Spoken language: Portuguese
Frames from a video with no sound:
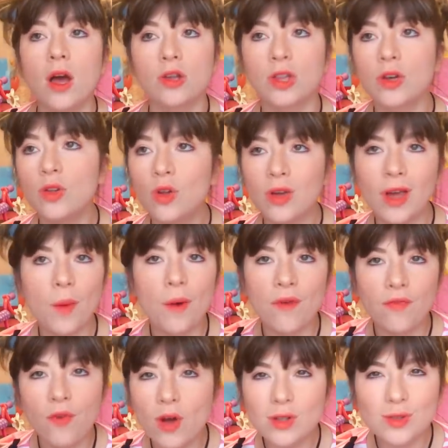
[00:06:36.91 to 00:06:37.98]
Eu até coloquei uma
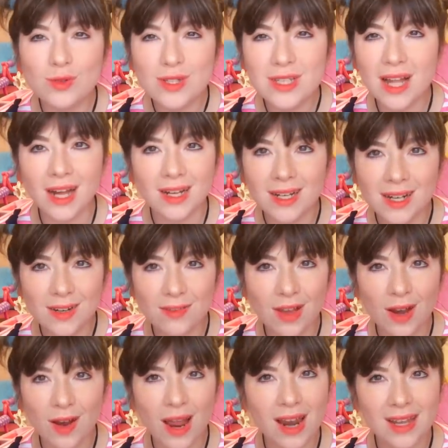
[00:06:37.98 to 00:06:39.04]
foto no Instagram,
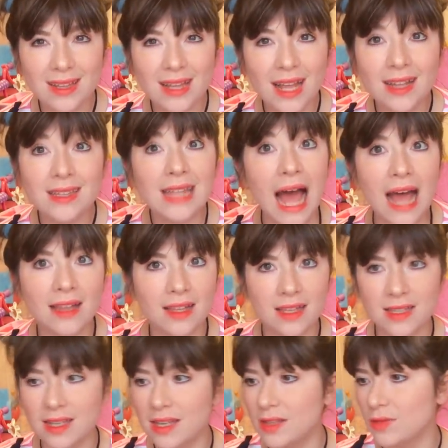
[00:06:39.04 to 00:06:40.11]
velho, ela deitada
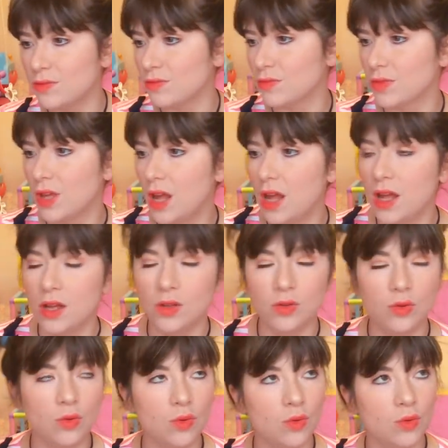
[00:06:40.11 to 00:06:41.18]
assim num
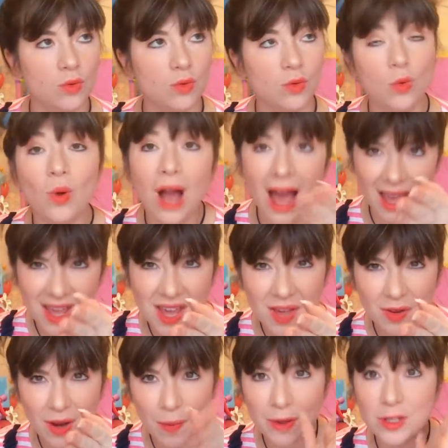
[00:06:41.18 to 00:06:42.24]
no, no, no
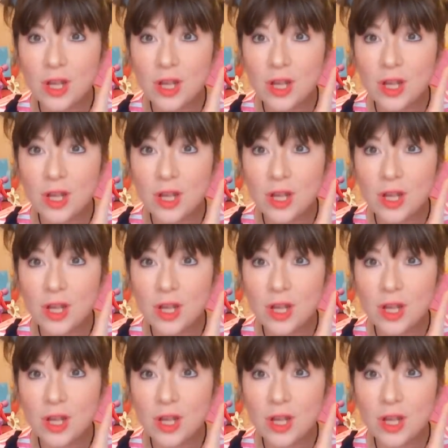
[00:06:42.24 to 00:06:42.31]
carrinho, né?